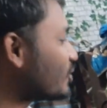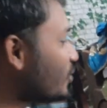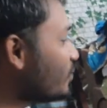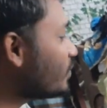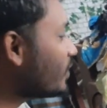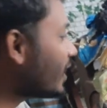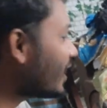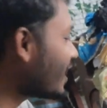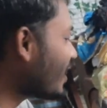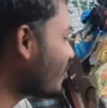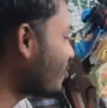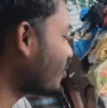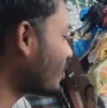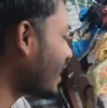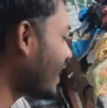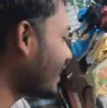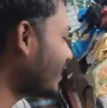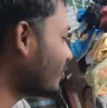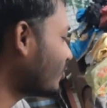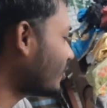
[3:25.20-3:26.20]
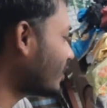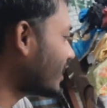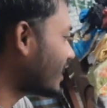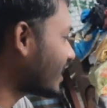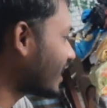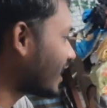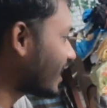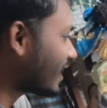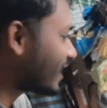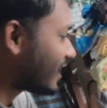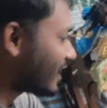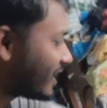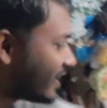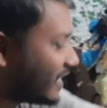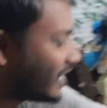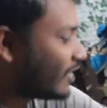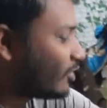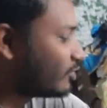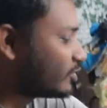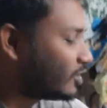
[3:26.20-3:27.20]
तुम खड़ा हो गाड़ी को नहीं खड़ा करना है
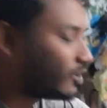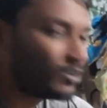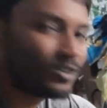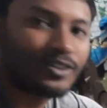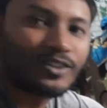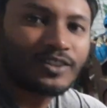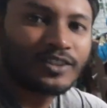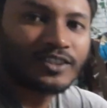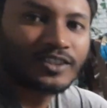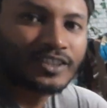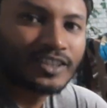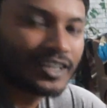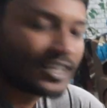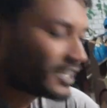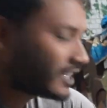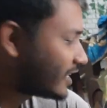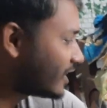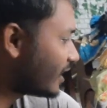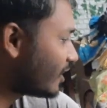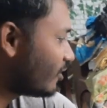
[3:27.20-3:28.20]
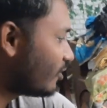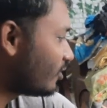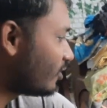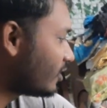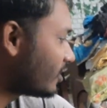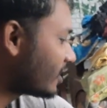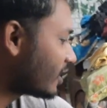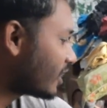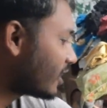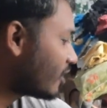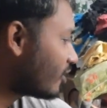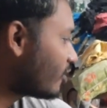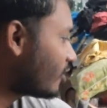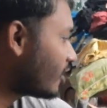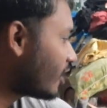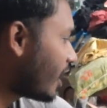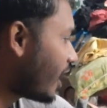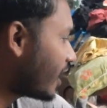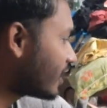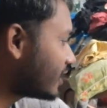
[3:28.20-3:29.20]
खड़ा हो जाओ खड़ा हो खड़ा
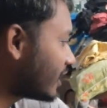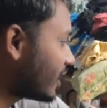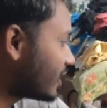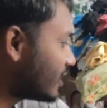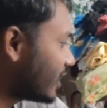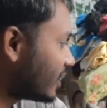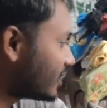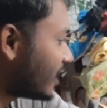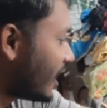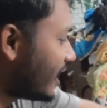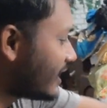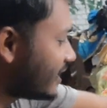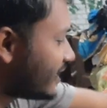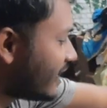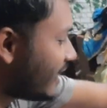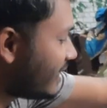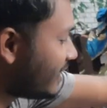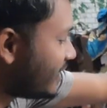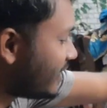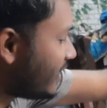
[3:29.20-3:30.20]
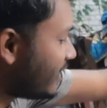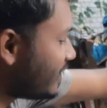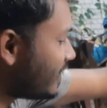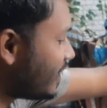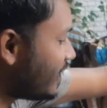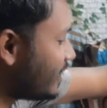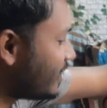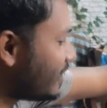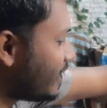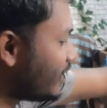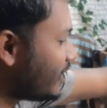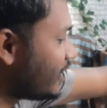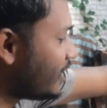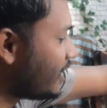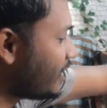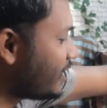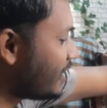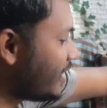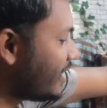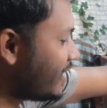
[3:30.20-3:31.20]
आज आज आज आई आई आई आई आई आई
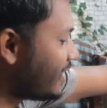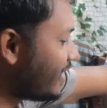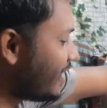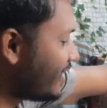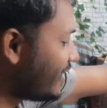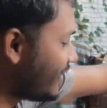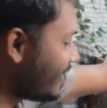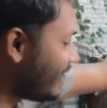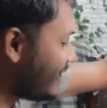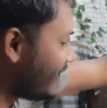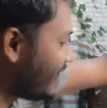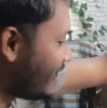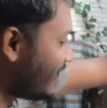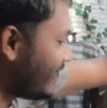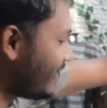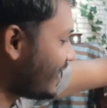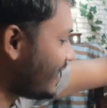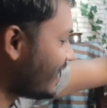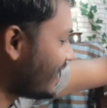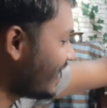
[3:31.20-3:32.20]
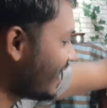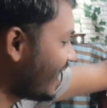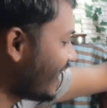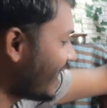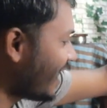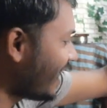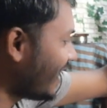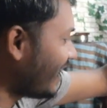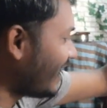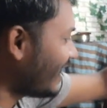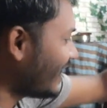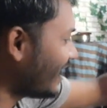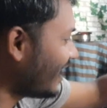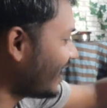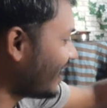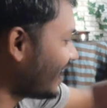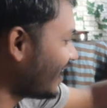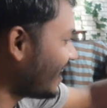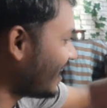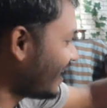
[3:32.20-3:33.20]
आई आई आई आई आई
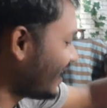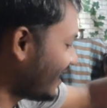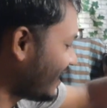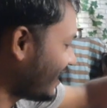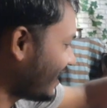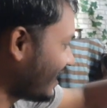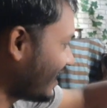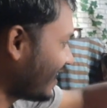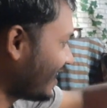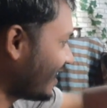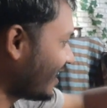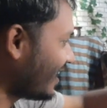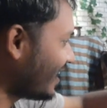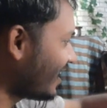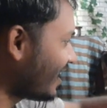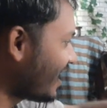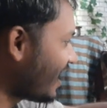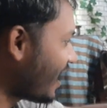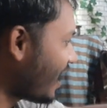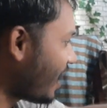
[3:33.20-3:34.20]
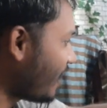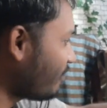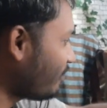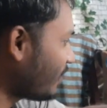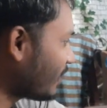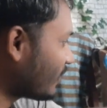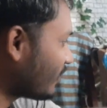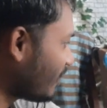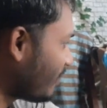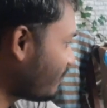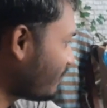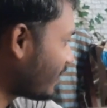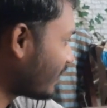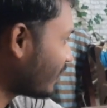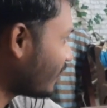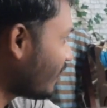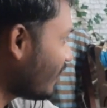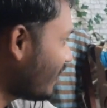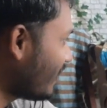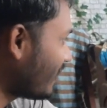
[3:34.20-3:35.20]
हाँ अब पकड़ो अब
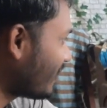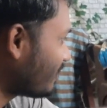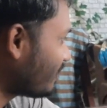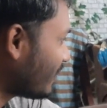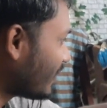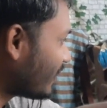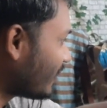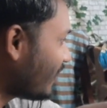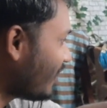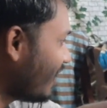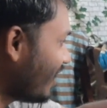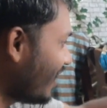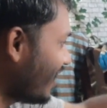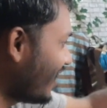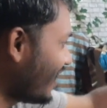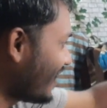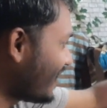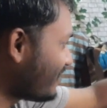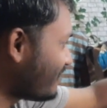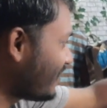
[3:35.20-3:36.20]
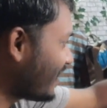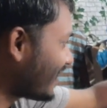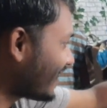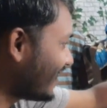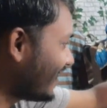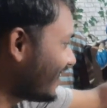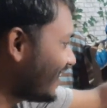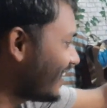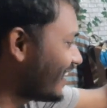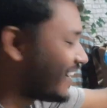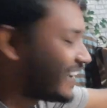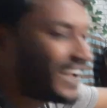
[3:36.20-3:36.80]
पकड़ो पकड़ो पकड़ो